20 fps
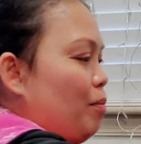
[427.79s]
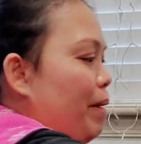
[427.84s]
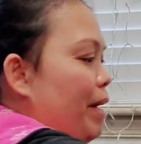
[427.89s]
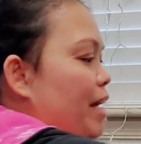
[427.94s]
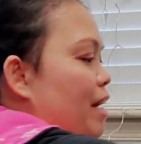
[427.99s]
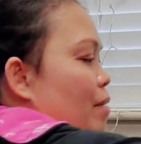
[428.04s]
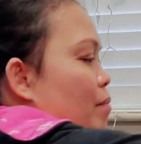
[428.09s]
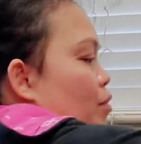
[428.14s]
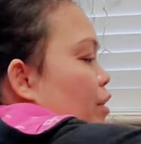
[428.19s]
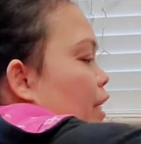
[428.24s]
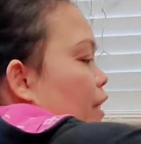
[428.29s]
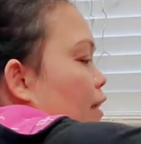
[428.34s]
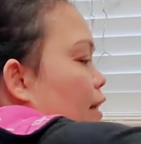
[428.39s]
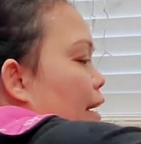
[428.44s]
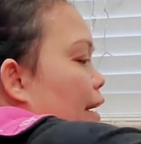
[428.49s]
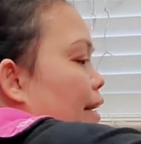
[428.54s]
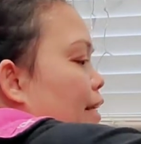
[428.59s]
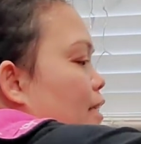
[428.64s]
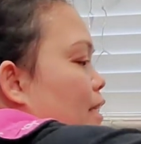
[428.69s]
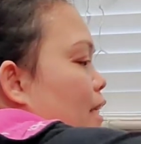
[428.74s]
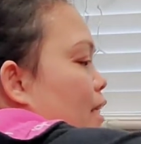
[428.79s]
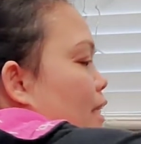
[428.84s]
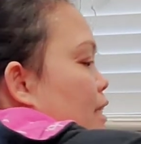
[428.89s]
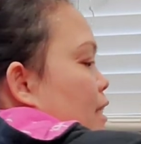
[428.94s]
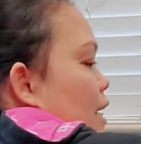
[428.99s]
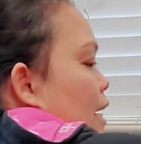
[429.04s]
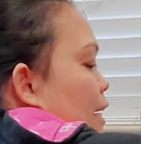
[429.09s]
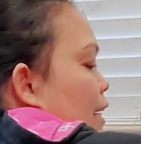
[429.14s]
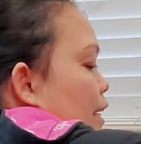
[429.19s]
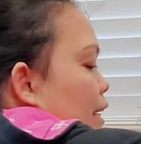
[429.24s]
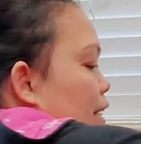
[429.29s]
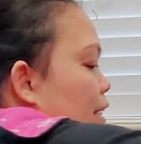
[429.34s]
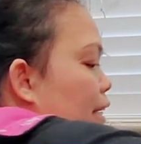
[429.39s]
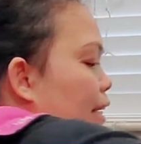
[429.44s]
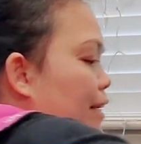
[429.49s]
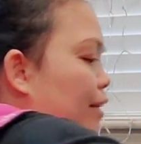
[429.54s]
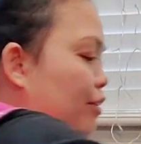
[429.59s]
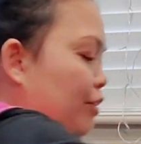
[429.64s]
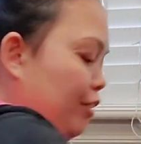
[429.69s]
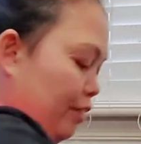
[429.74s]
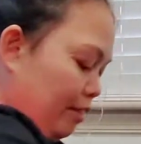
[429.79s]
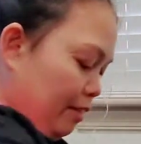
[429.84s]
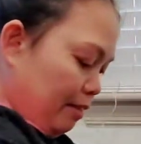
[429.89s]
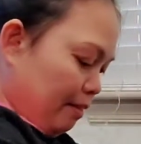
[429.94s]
pahinga muna tayo sa recycle ngayon.